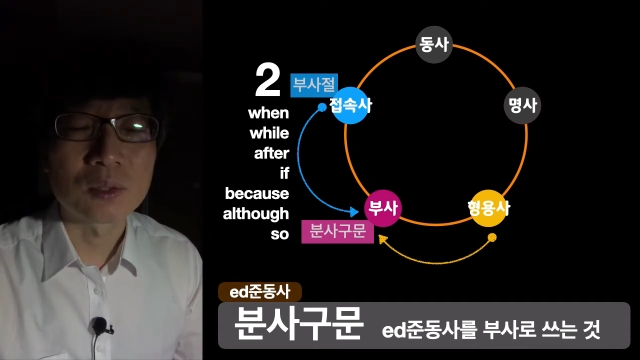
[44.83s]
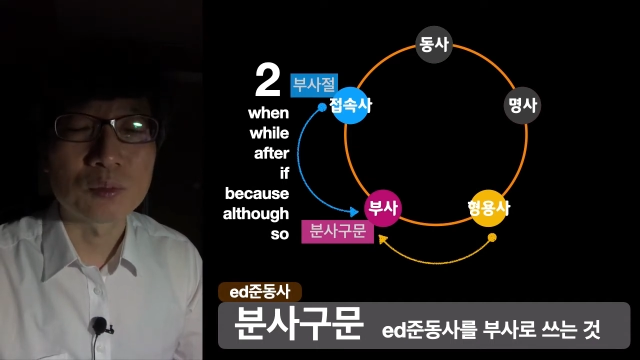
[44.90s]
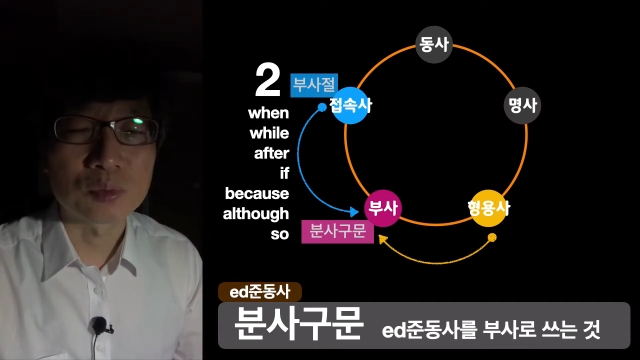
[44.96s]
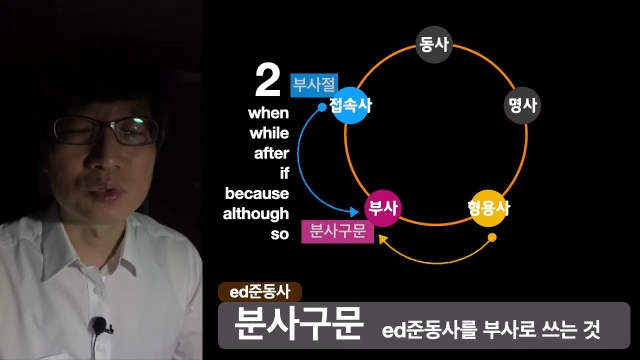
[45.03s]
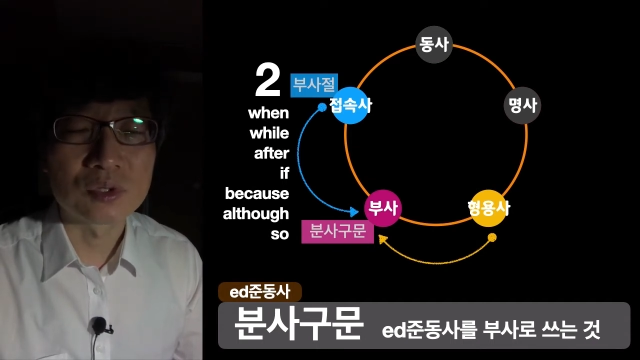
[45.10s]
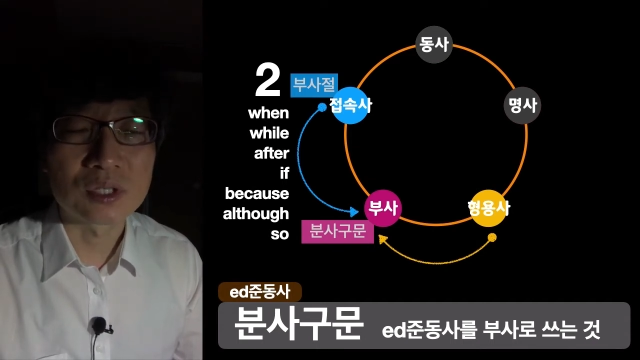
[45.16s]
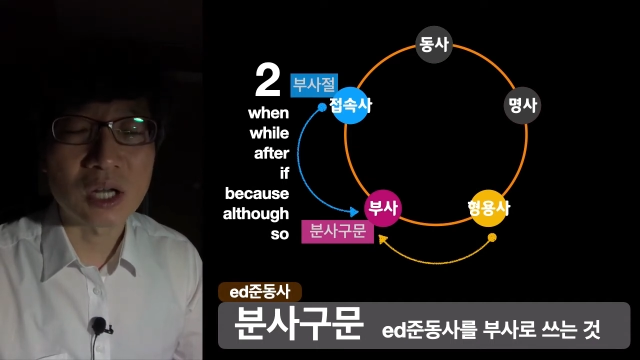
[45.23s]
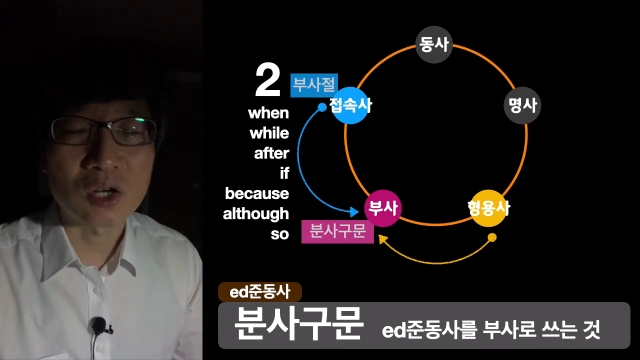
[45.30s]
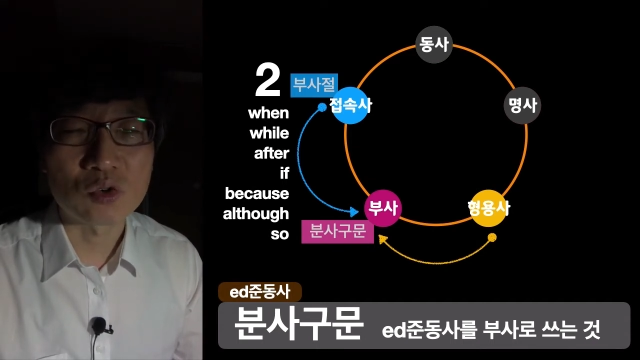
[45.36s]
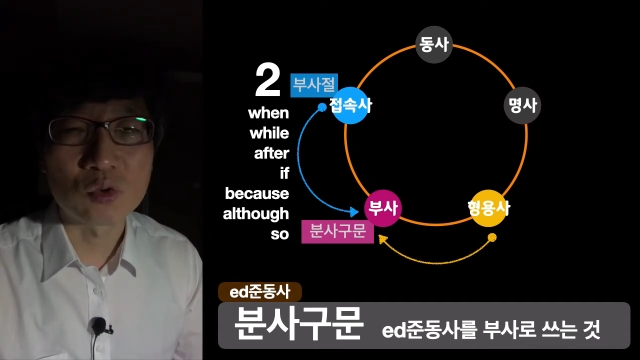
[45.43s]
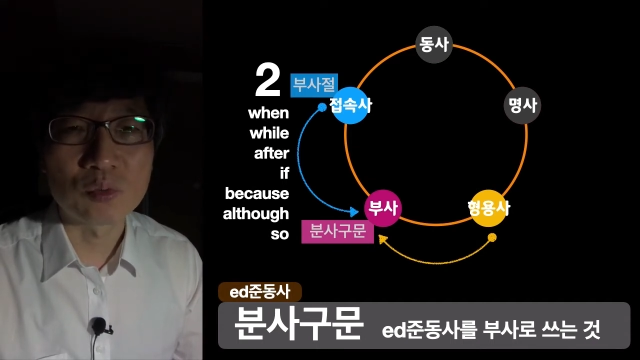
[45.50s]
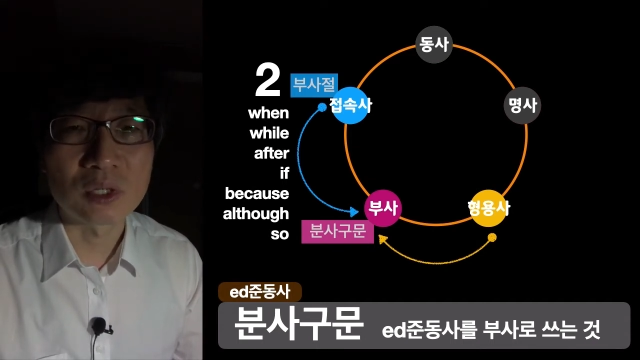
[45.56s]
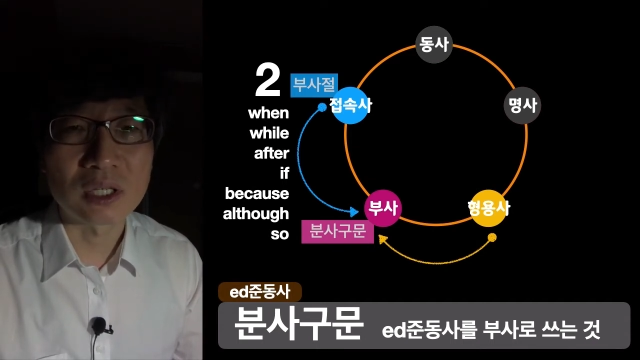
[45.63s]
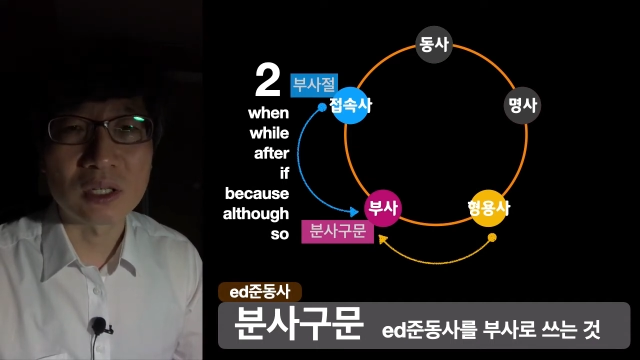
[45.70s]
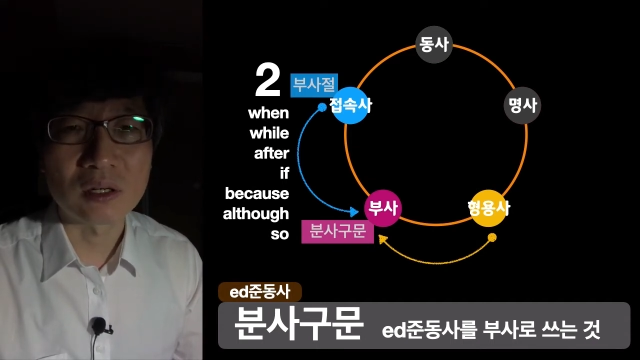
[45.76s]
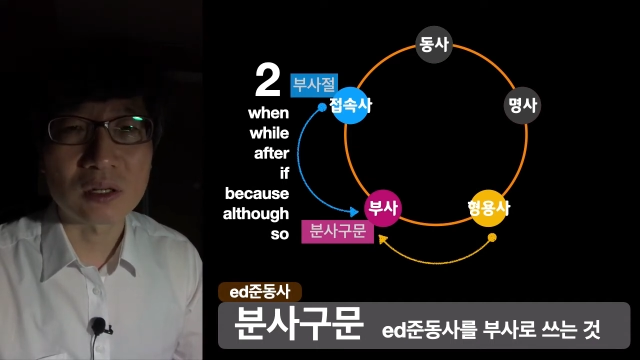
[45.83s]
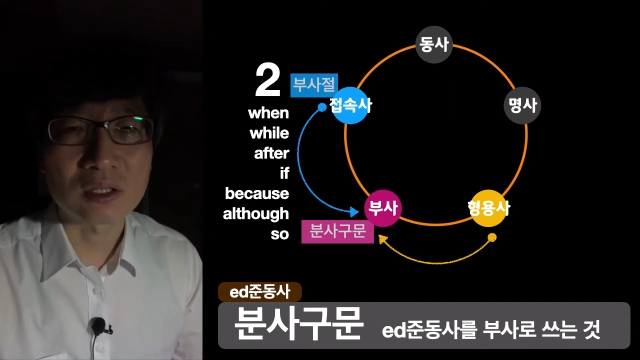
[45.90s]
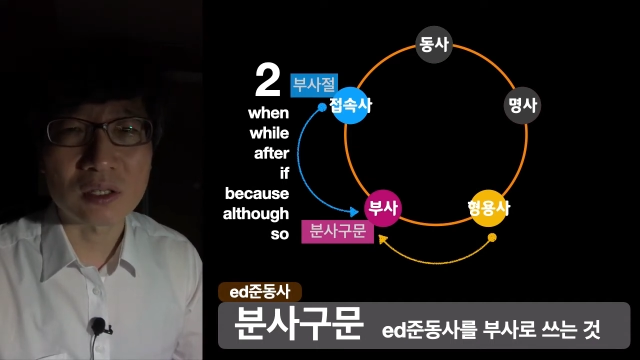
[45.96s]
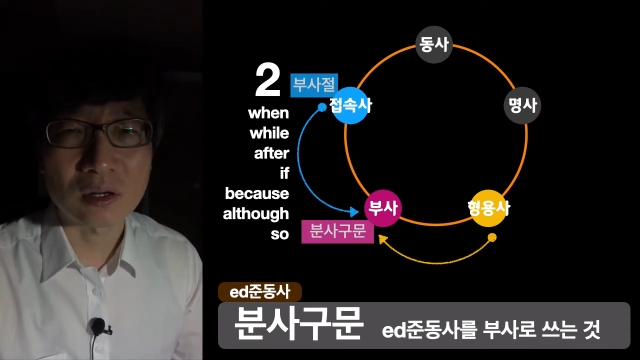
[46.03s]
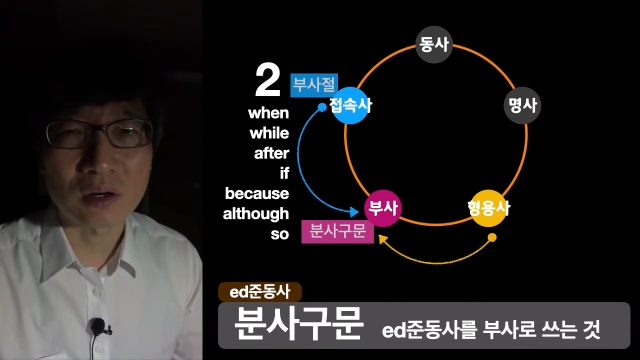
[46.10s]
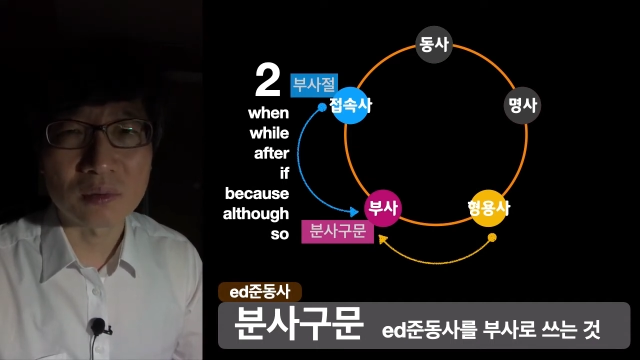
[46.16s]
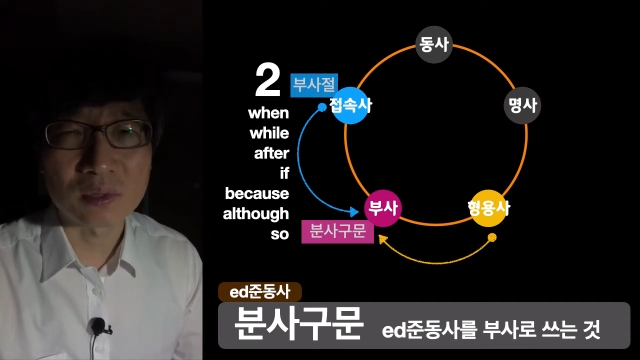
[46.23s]
분사 구문인
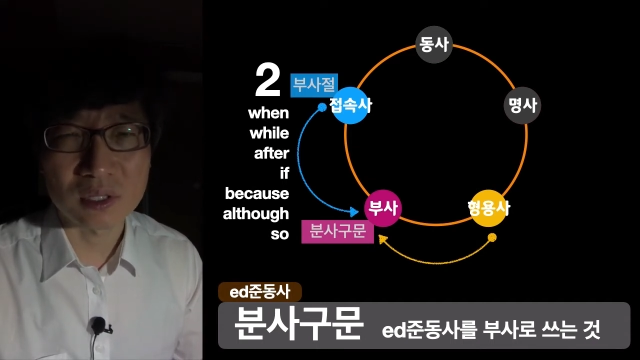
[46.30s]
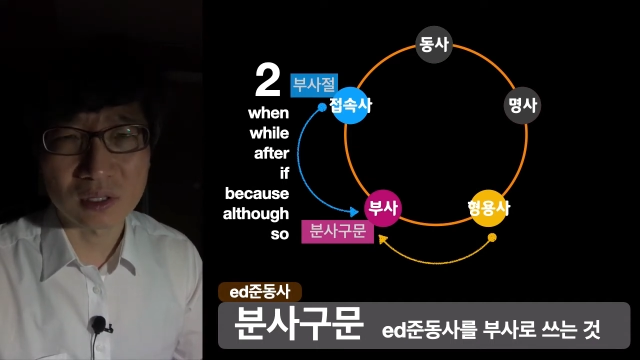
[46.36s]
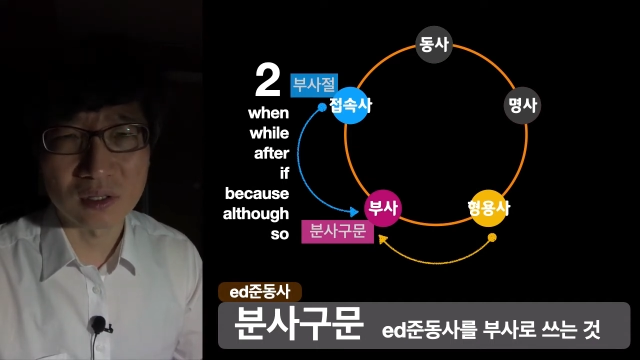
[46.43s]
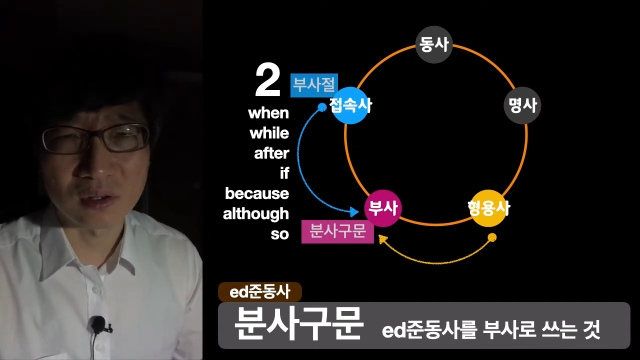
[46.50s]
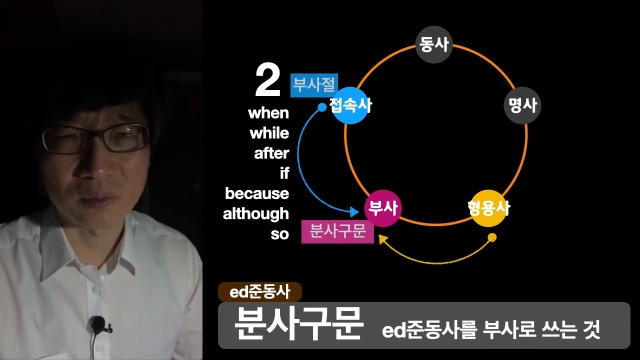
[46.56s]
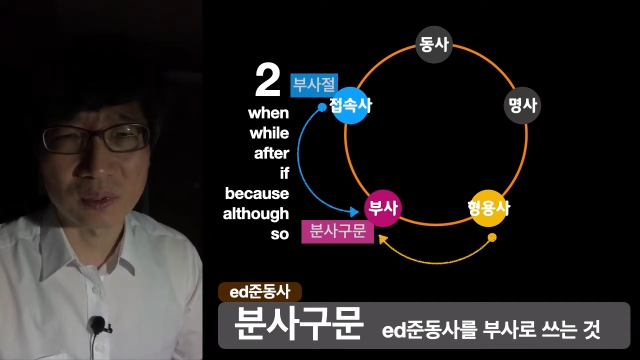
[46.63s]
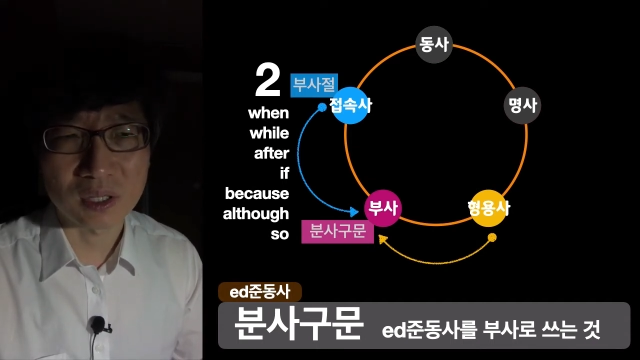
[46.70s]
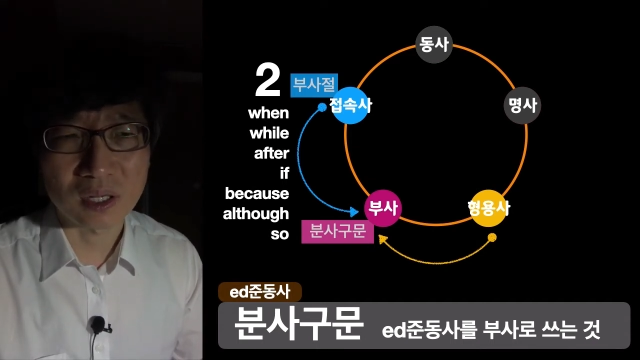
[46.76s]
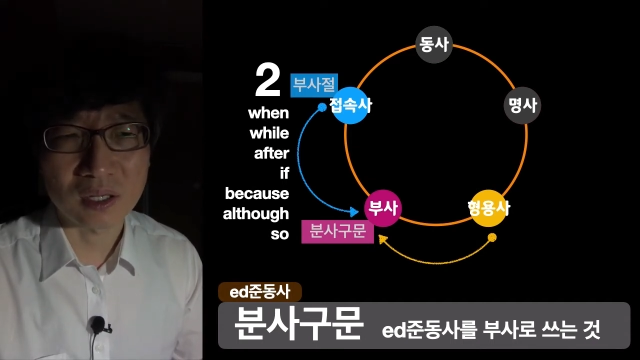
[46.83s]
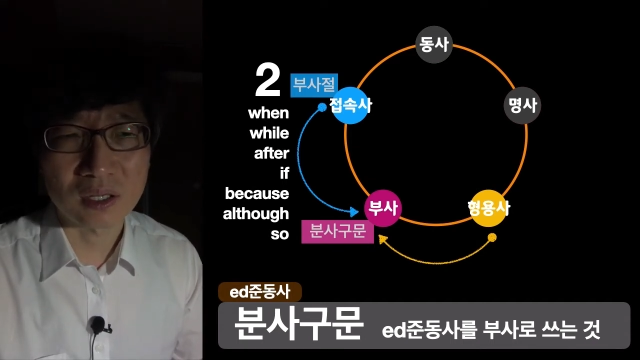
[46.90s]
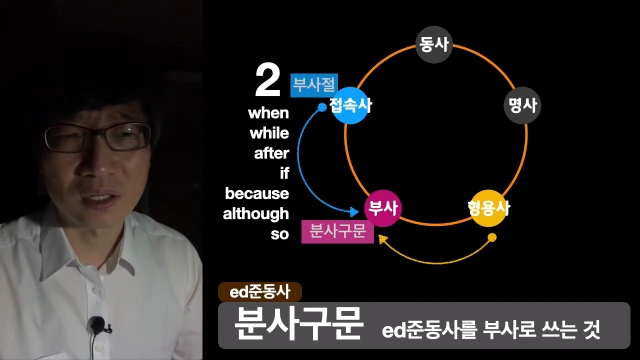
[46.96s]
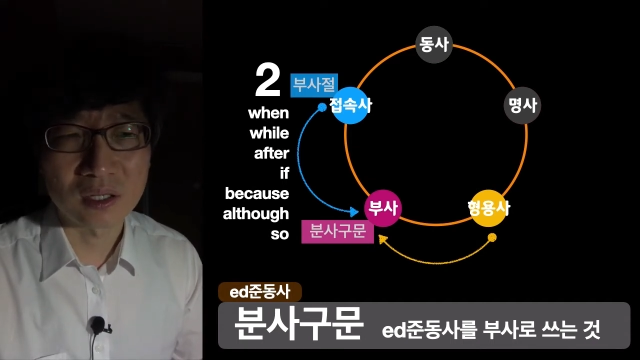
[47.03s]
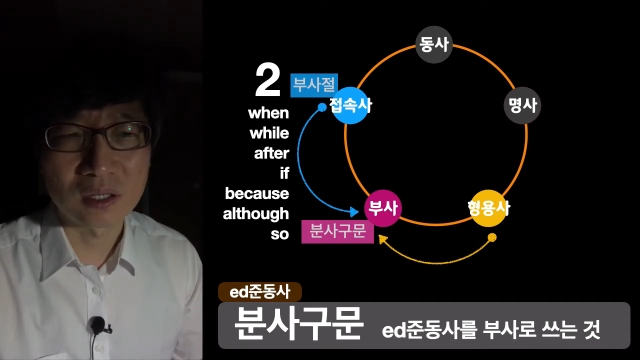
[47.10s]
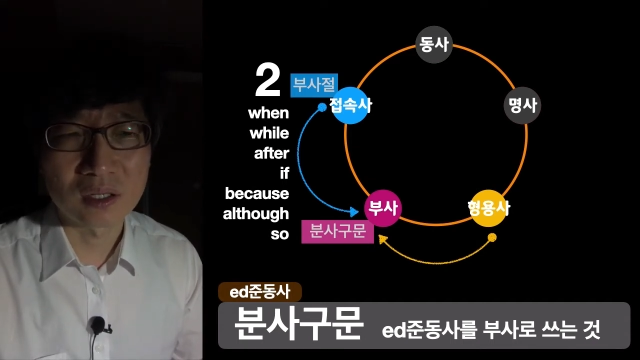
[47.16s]
것처럼 쓰는 겁니다.